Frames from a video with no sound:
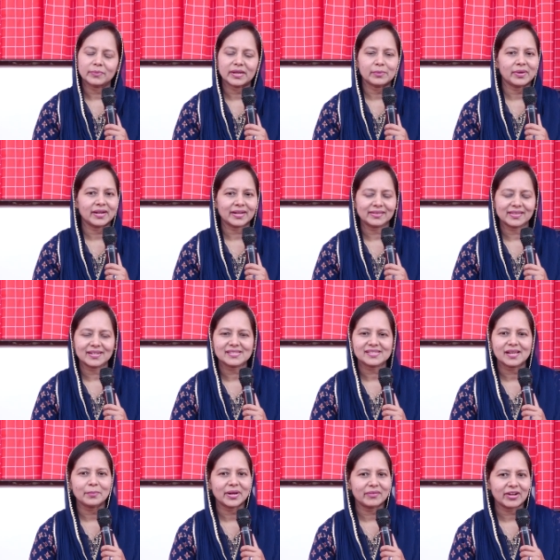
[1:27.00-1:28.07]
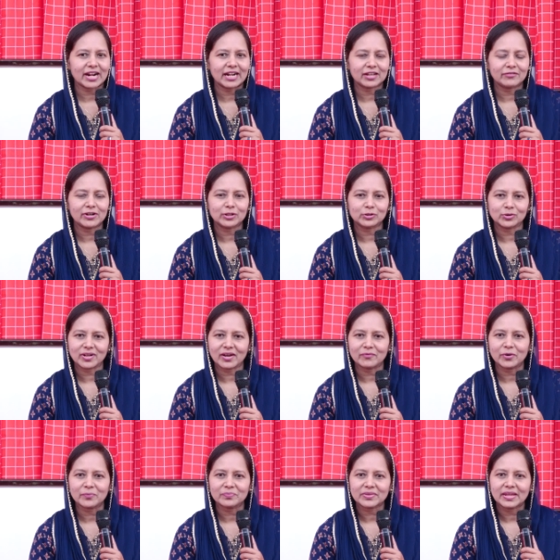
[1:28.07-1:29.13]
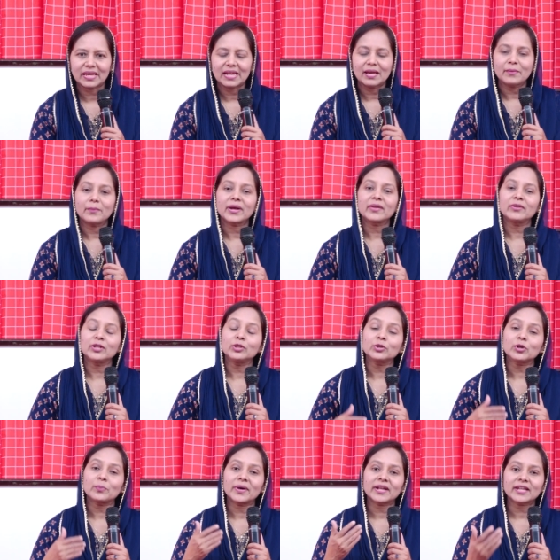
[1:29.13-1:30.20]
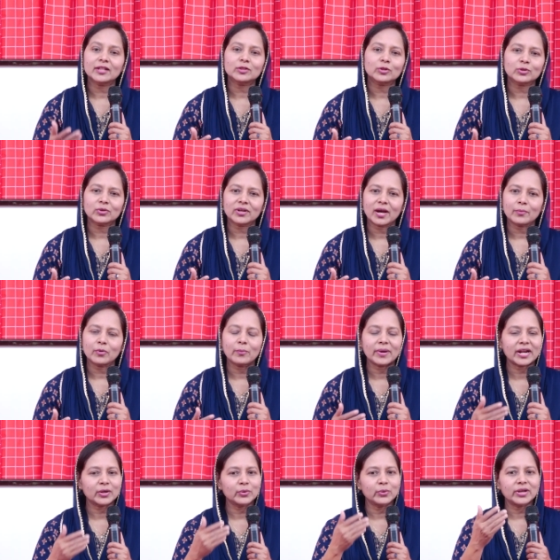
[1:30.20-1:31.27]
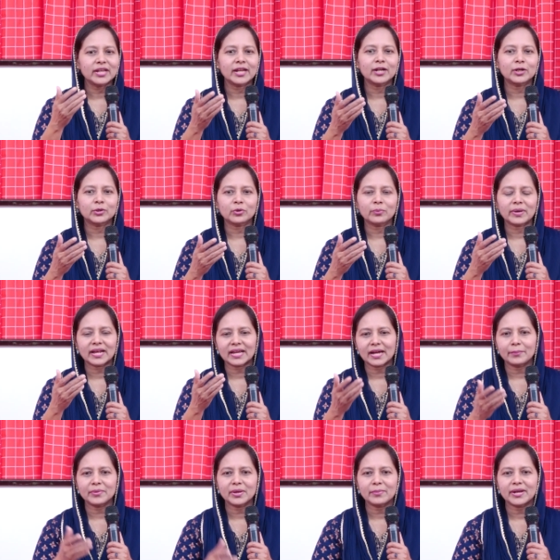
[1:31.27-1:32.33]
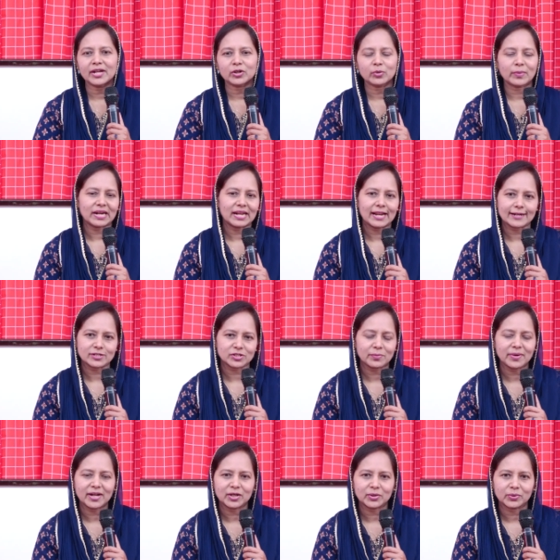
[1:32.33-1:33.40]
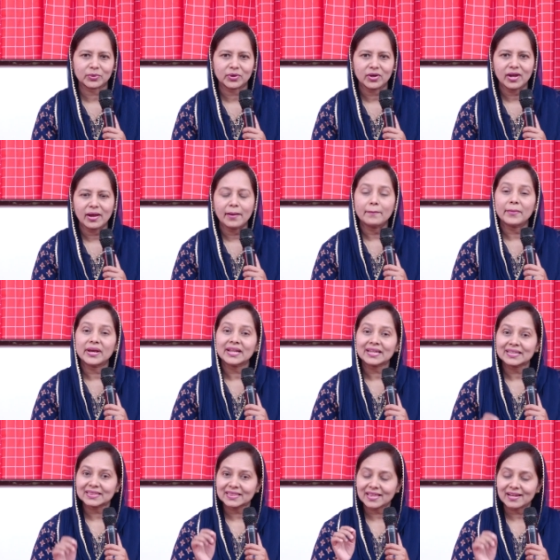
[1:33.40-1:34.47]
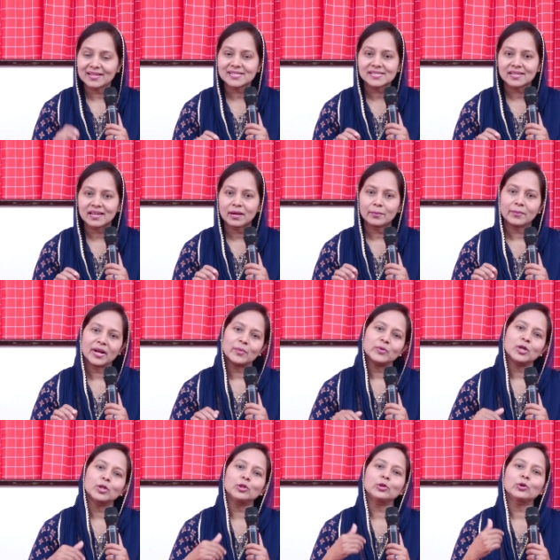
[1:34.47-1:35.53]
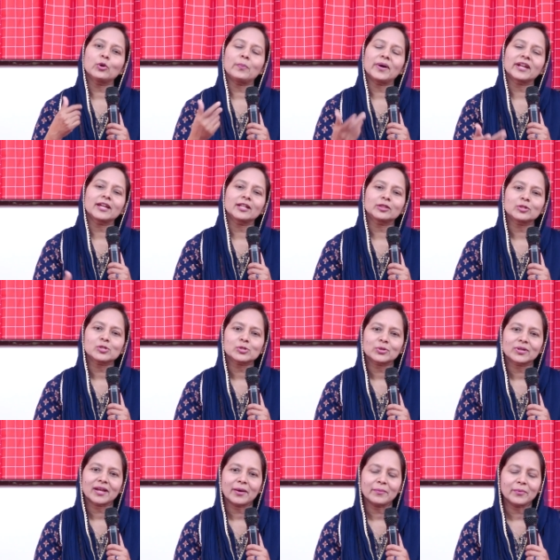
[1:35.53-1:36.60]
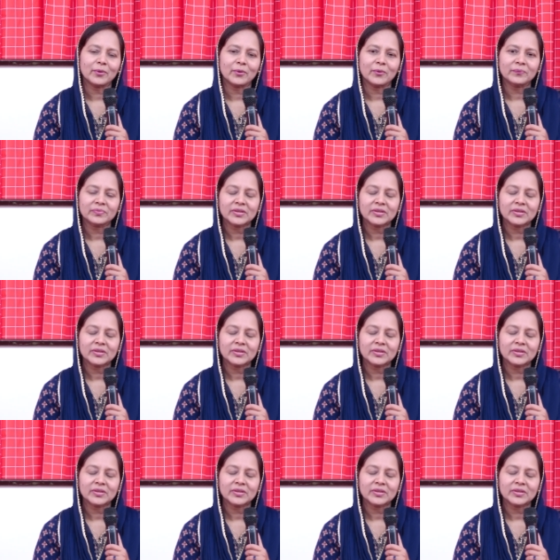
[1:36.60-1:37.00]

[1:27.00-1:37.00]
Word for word: మరి మనకు తెలుసా మనం ఎక్కడికి వెళుతున్నామో మనం ఎందుకు పరిగెత్తుతున్నామో మన గురి ఏంటో మన గమ్యం ఏంటో మన లక్ష్యం ఏంటో మనకి తెలిసి మనం ఎందుకు పరిగెత్తుచున్నామో